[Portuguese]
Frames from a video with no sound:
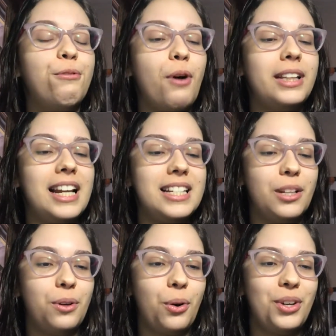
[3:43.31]

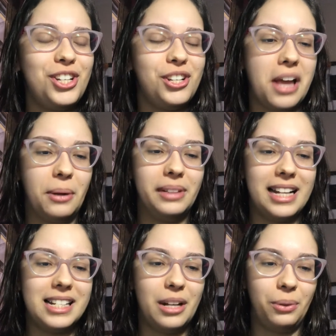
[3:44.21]
fortalecedor original da
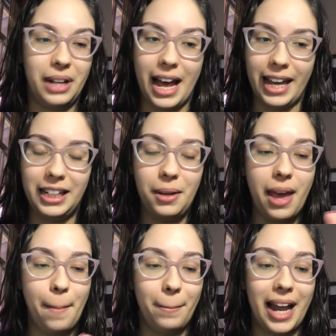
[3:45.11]
Salonline
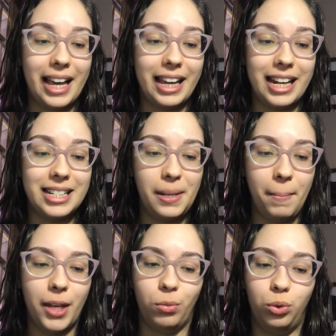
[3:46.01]
pra
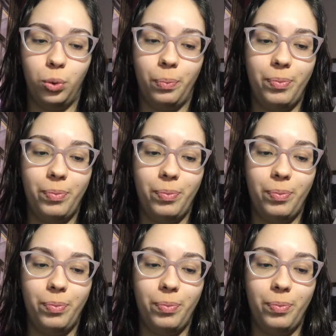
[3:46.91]
crescimento.